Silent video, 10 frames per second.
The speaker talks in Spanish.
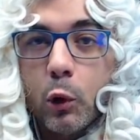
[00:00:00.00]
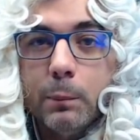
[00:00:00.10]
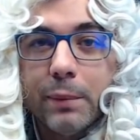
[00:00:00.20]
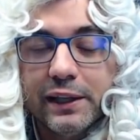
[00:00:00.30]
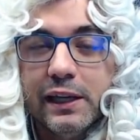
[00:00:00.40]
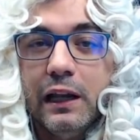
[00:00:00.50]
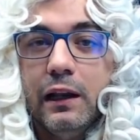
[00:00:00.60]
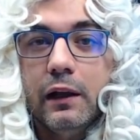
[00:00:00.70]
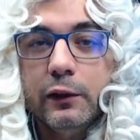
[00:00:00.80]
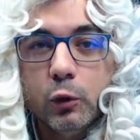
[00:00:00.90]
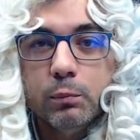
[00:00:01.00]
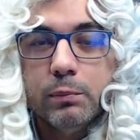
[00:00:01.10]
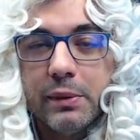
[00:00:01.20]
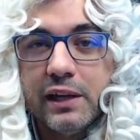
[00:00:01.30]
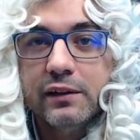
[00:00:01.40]
el pañal de un
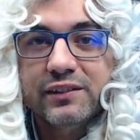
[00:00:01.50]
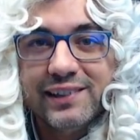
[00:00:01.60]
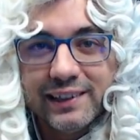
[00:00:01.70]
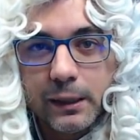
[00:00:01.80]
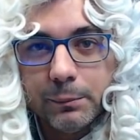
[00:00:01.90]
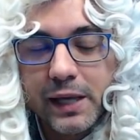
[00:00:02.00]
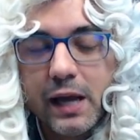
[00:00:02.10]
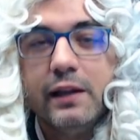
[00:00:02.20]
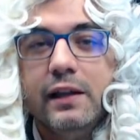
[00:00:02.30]
bebé sin cambiar.